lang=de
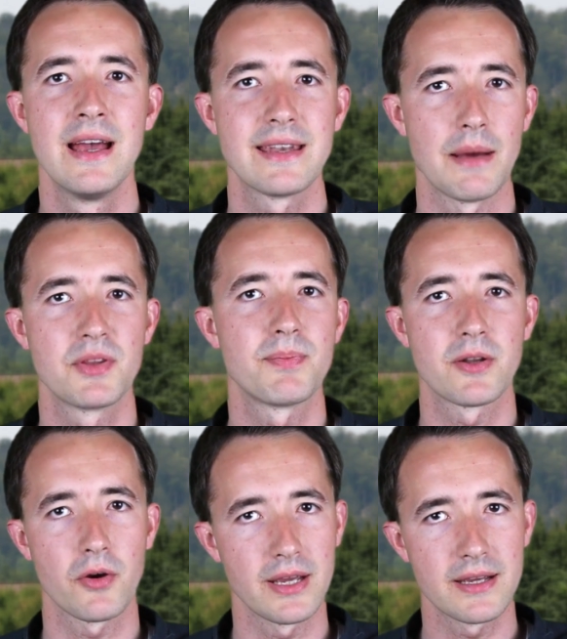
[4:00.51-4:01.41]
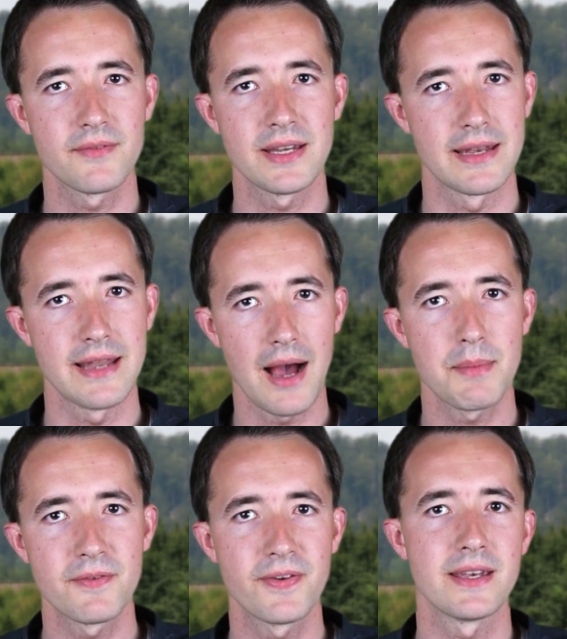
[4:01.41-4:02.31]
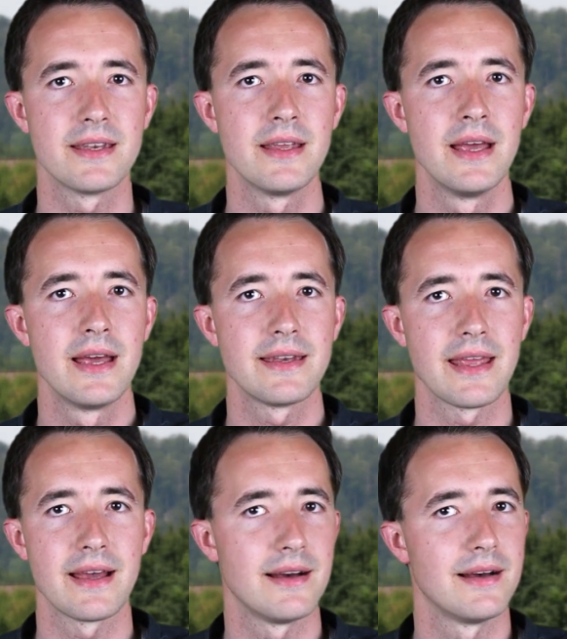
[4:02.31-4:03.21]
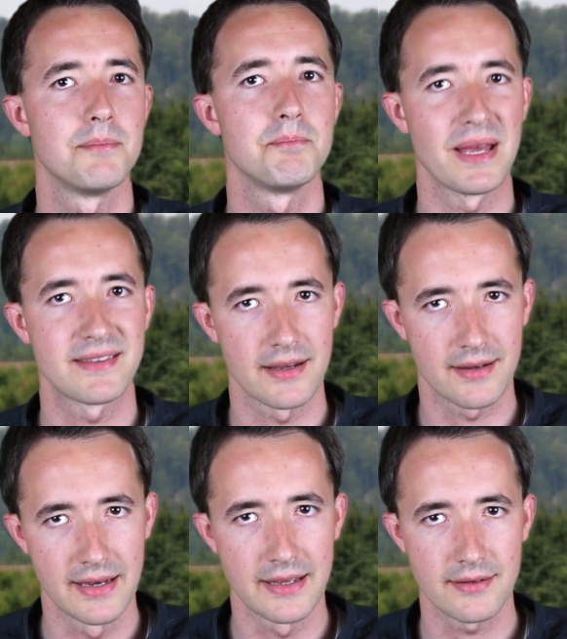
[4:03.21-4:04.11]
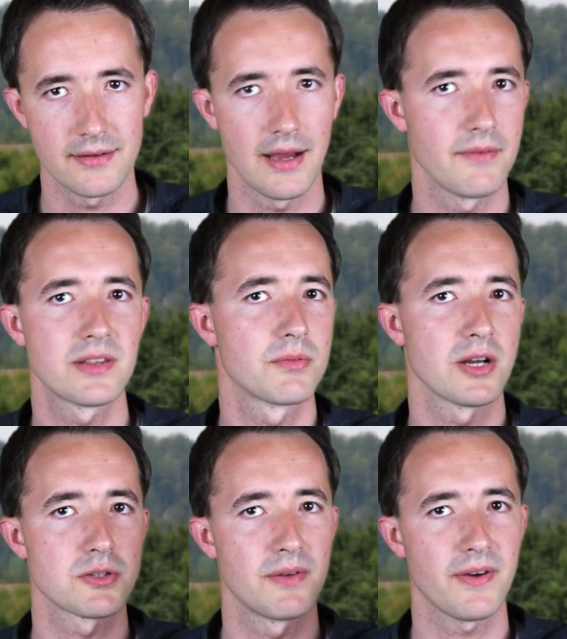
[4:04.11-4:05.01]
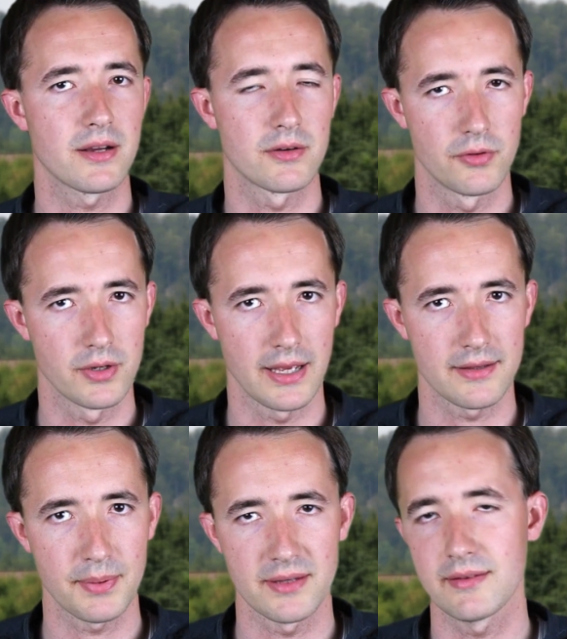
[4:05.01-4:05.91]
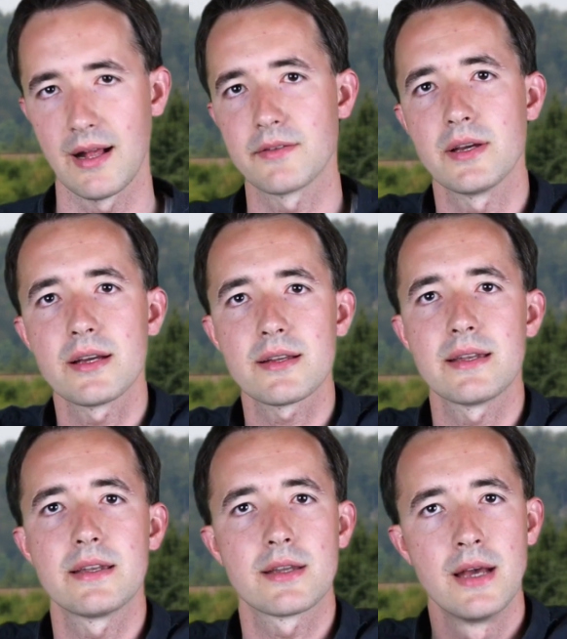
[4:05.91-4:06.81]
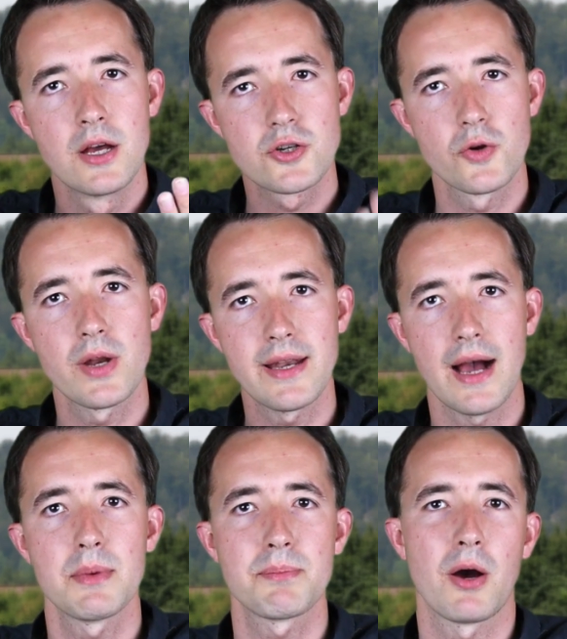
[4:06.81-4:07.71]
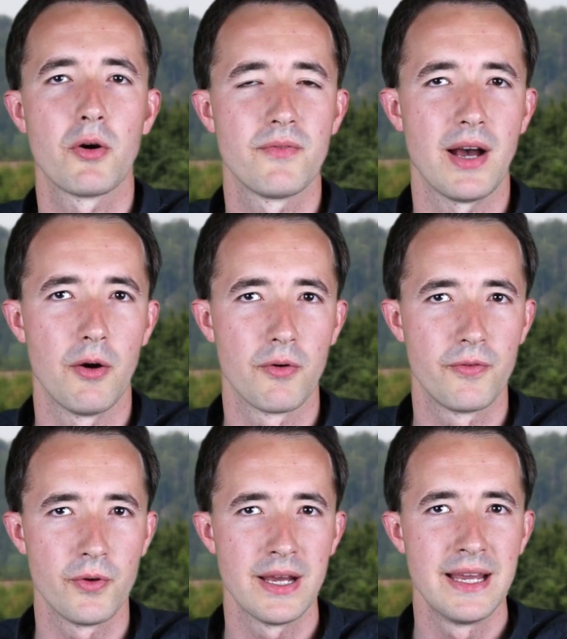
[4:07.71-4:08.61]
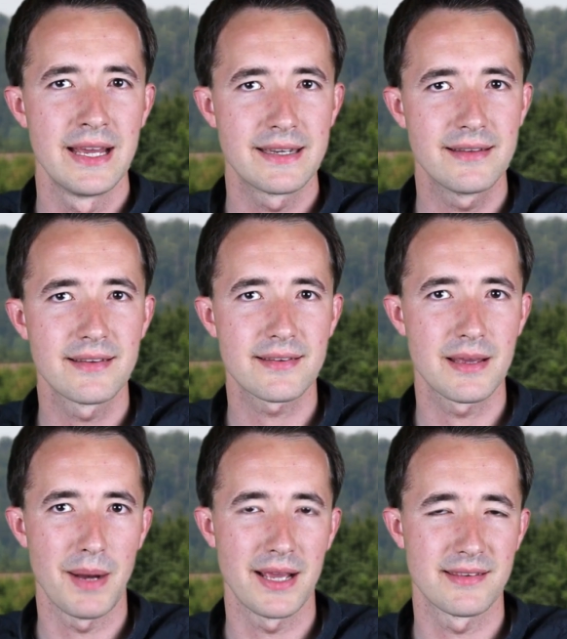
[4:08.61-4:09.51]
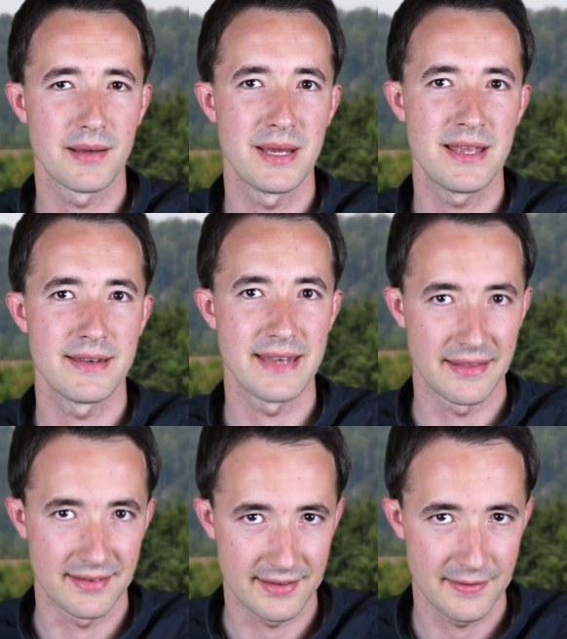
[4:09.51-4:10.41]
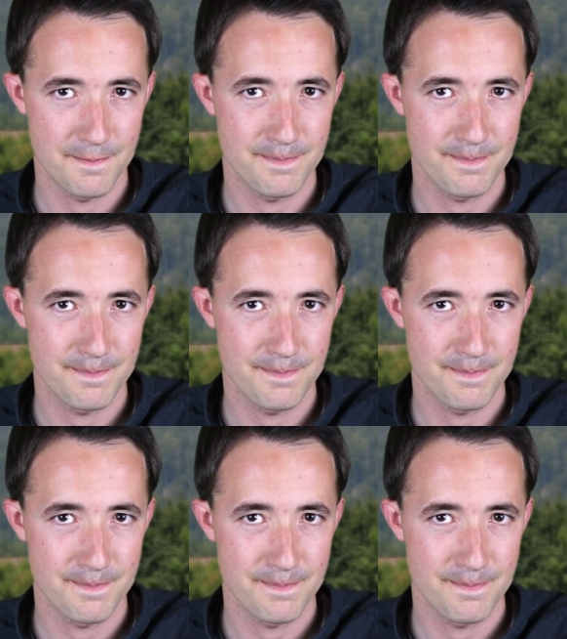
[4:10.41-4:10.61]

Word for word: Da müssen wir doch irgendwie einen Namen finden, der ähm, besser klingt, ja, wie zum Beispiel franken Express. Also irgendeinen schönen Namen brauchen wir auch für dieses gemeinsame Netz.